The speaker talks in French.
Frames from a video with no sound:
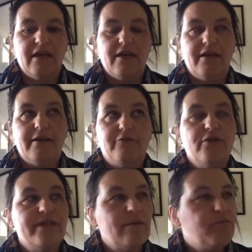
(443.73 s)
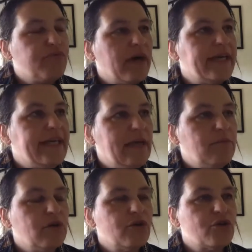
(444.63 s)
Euh, deuxième point
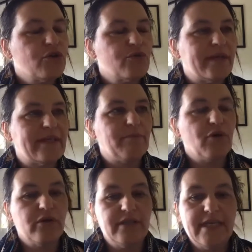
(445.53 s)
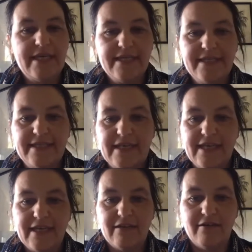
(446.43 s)
également que je souhaite aborder,
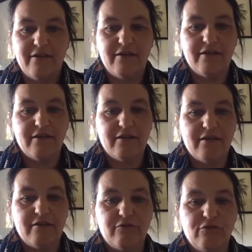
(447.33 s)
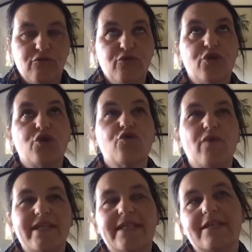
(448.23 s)
c'est euh, du coup de
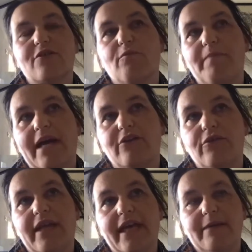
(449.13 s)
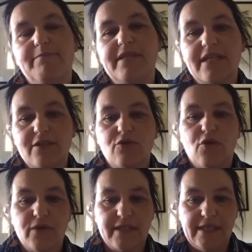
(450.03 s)
choisir son partenaire et bien de se
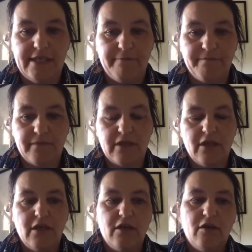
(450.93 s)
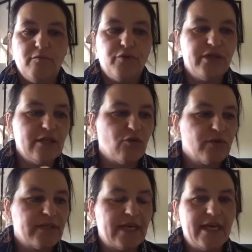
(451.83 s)
renseigner. Petit
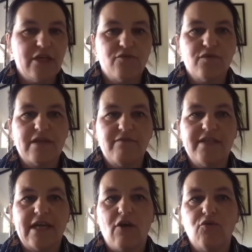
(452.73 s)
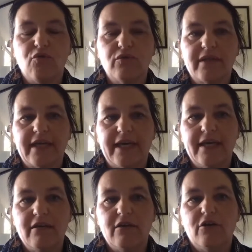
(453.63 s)
conseil, je vous invite à rencontrer